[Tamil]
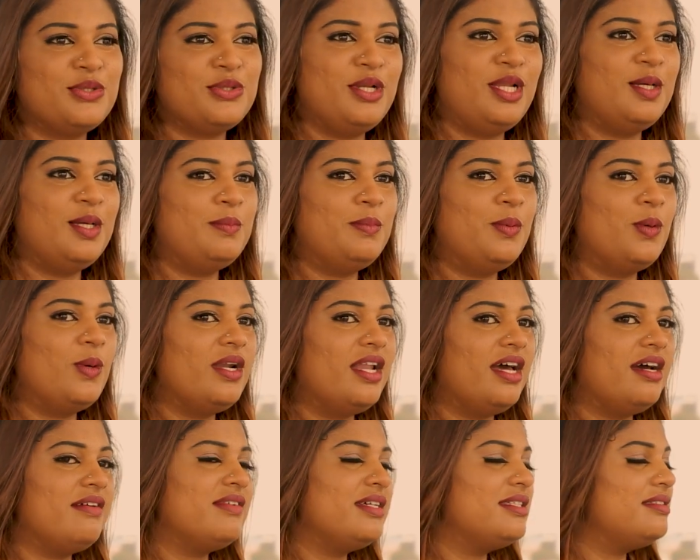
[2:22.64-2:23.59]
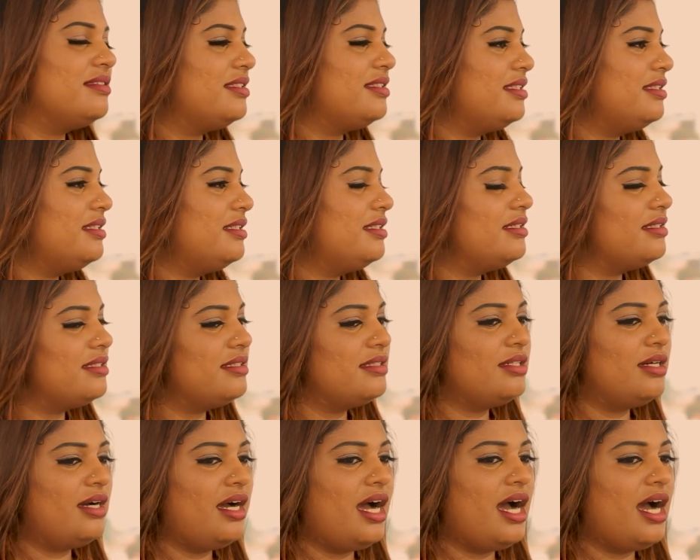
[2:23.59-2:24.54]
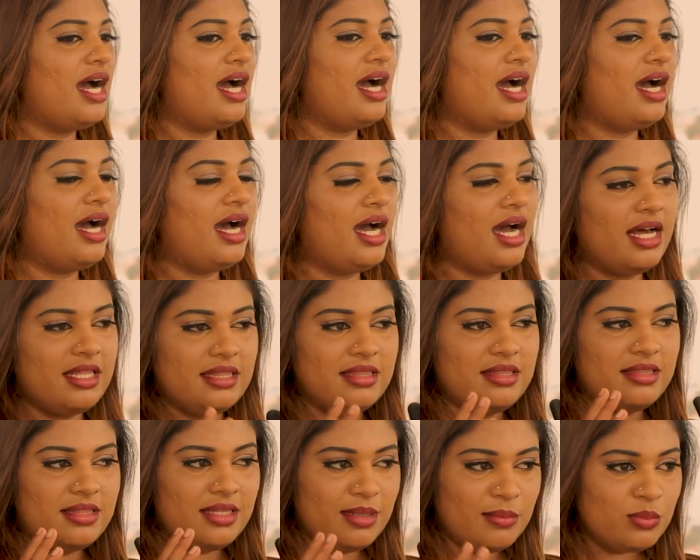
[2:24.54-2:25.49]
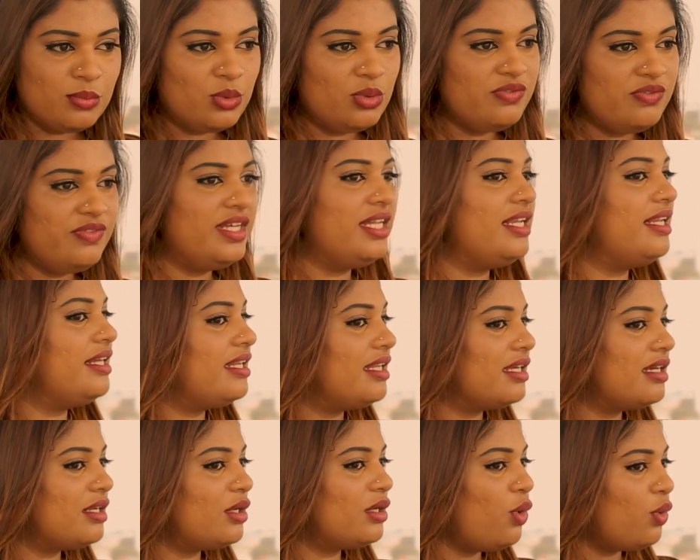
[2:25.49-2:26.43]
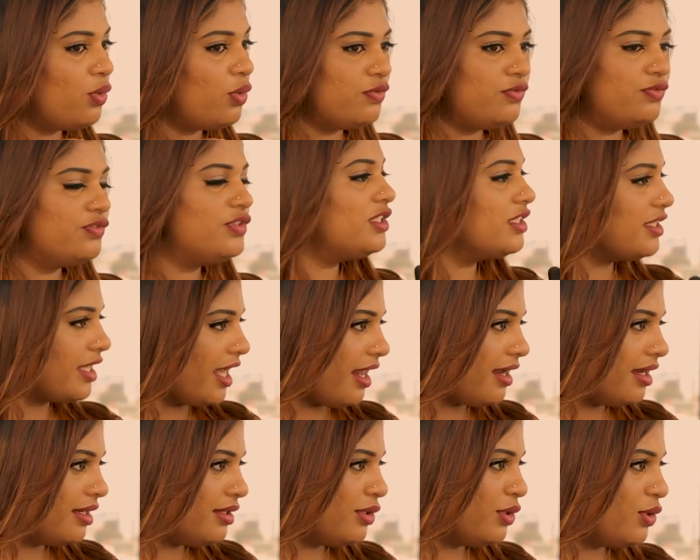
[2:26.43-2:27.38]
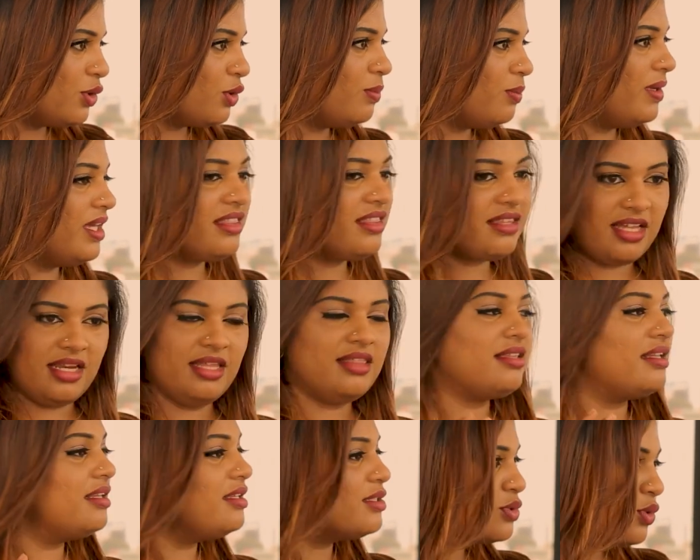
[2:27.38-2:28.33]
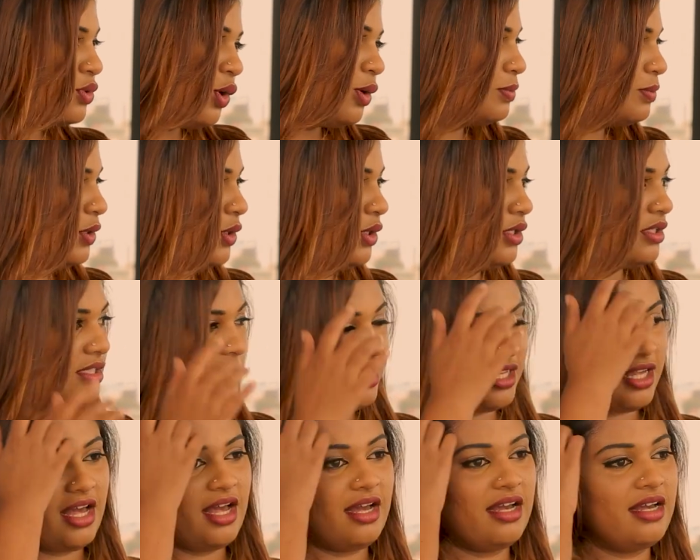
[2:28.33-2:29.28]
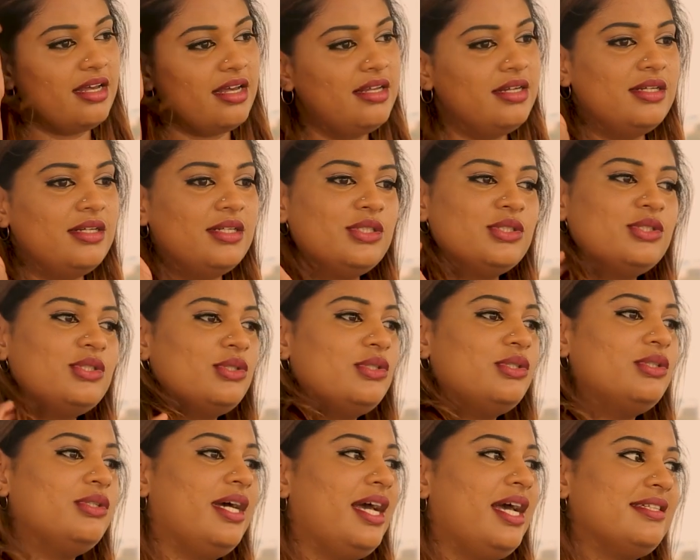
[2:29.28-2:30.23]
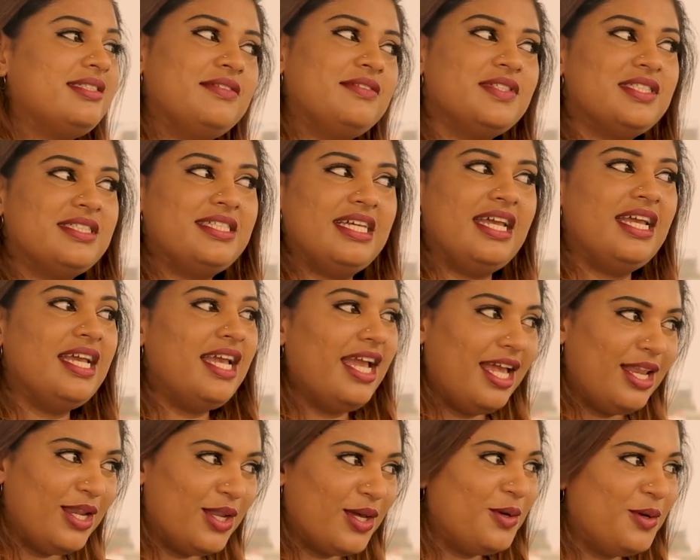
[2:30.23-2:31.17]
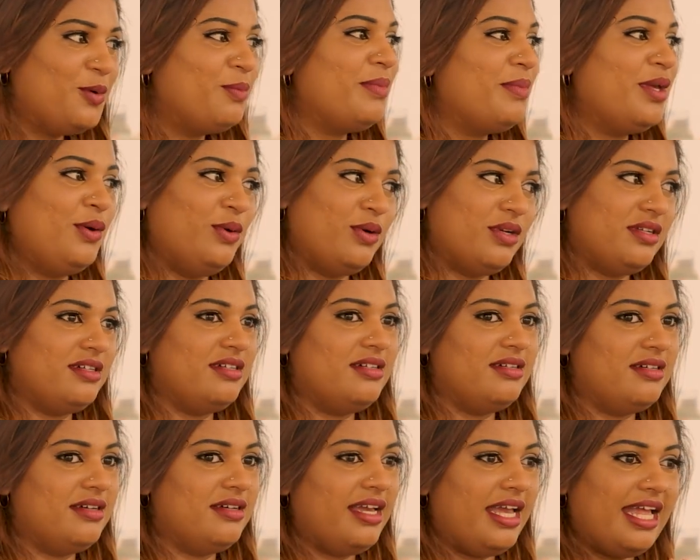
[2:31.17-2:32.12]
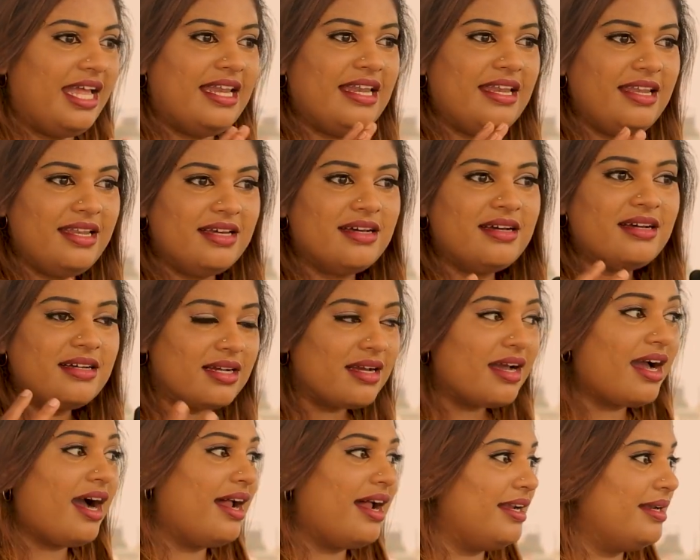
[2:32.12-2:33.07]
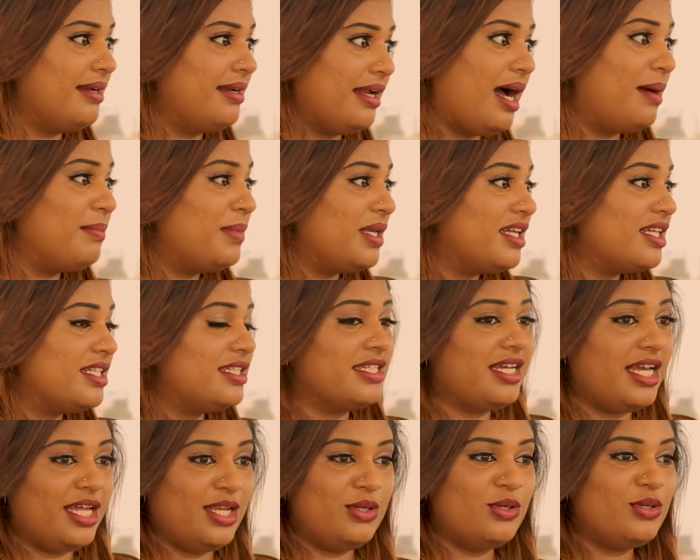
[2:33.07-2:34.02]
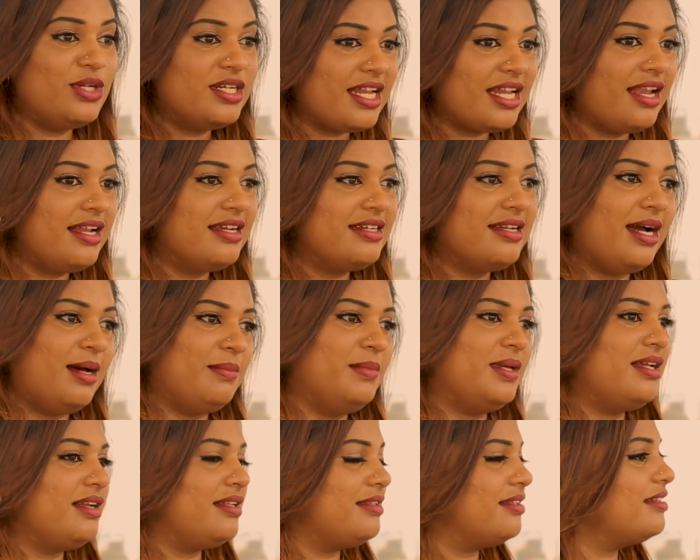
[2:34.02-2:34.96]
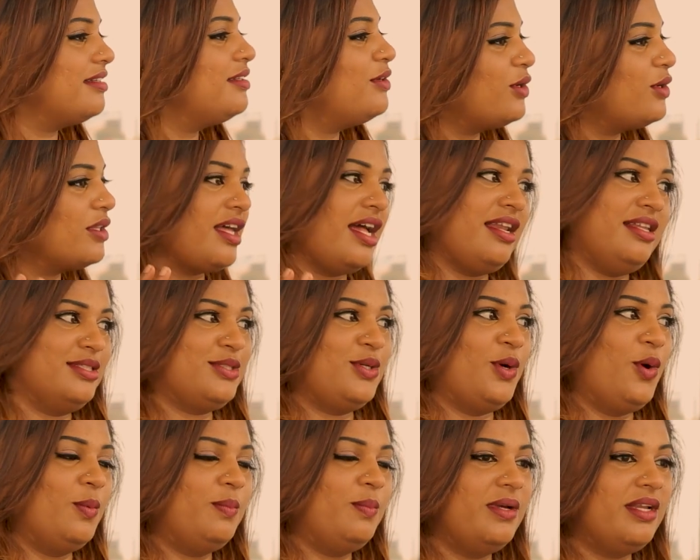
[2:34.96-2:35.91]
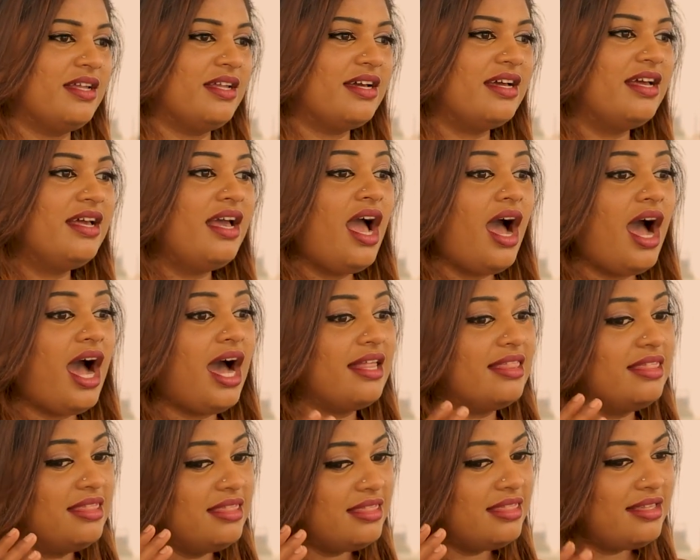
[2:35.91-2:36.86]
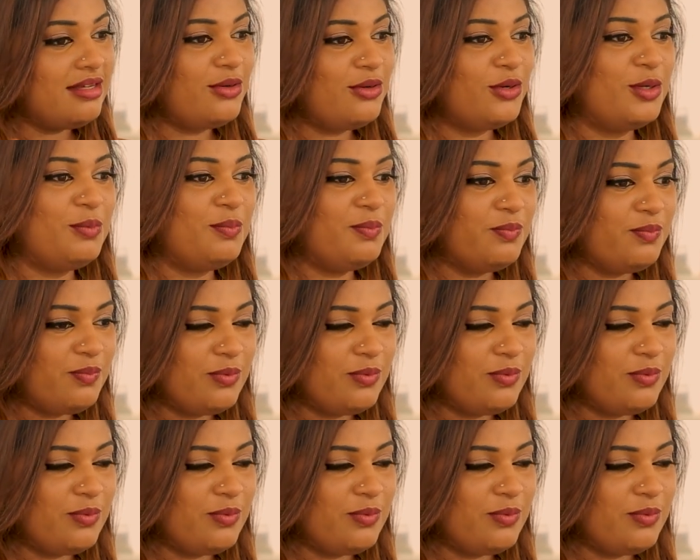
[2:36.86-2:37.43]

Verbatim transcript: சொல்ல போனா வந்து அந்த மூவியில் இருக்கிற ஒவ்வொரு கேரக்டருக்குமே தனித்தனி ஸ்கோப் கொடுத்துருக்காங்க ஸோ ஆஸ் ஐ சேயிங் எனக்குமே ஒரு என்ன கா காமிக்கிறதுக்கு என்னோட டேலண்ட் காமிக்கிறதுக்குன்னு ஒரு தனி ஸ்கோப் இருக்குது அந்த ஒரு